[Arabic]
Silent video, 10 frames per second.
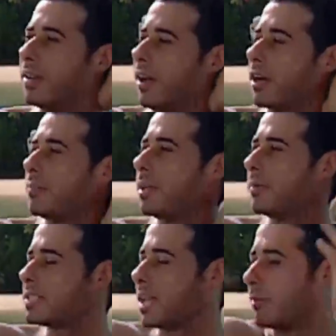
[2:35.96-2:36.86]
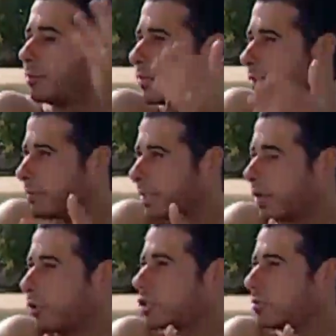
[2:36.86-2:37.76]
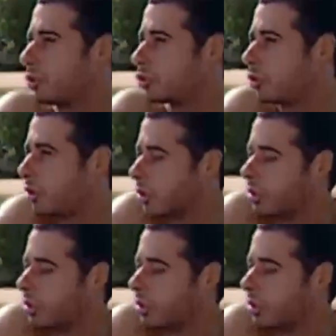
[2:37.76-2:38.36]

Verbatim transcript: حرب إيه بس يا حبيبتي؟ ما تهوليش الموضوع